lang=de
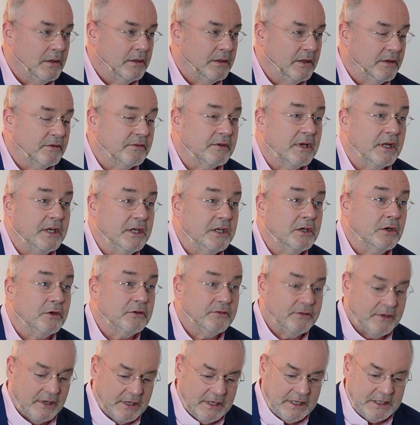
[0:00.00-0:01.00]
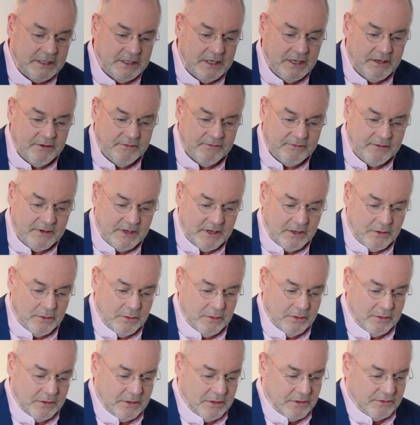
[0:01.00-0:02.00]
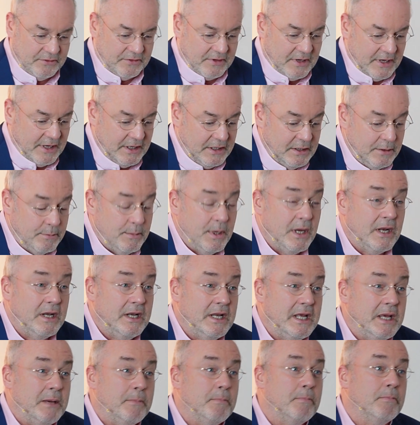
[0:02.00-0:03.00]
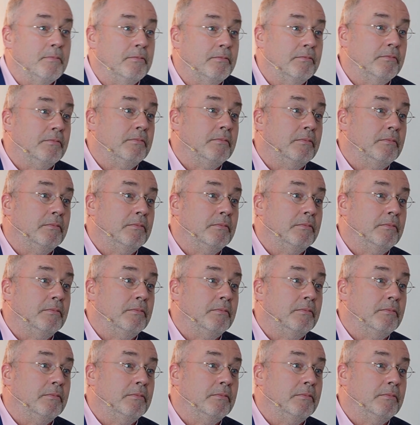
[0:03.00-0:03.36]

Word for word: Das kenne ich aus eigener Erfahrung, aus eigenem Erleben.